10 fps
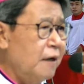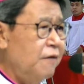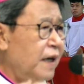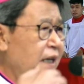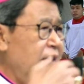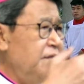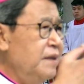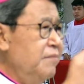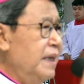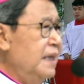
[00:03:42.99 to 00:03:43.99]
không phải là
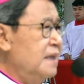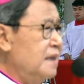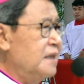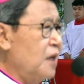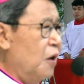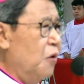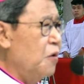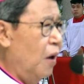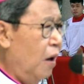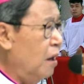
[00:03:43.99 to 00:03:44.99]
vì mình giàu
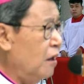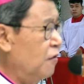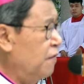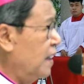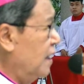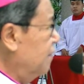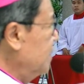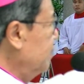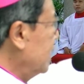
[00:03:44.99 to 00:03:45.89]
có, không phải là vì